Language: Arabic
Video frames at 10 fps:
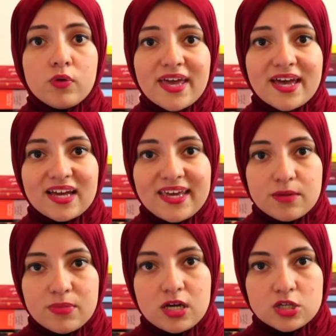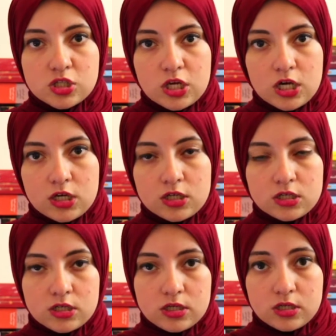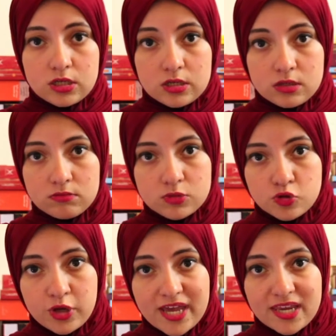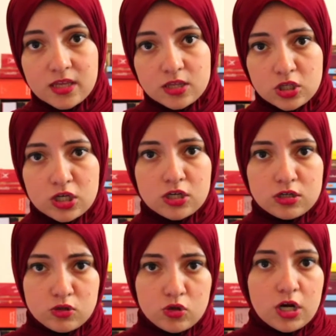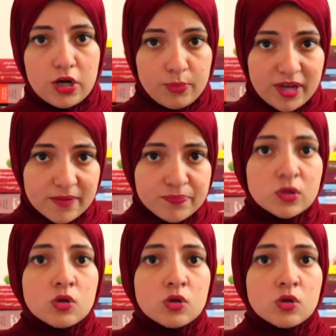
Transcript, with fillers: وهي كلمة أصلها آه، سورياني انتقل للغة العربية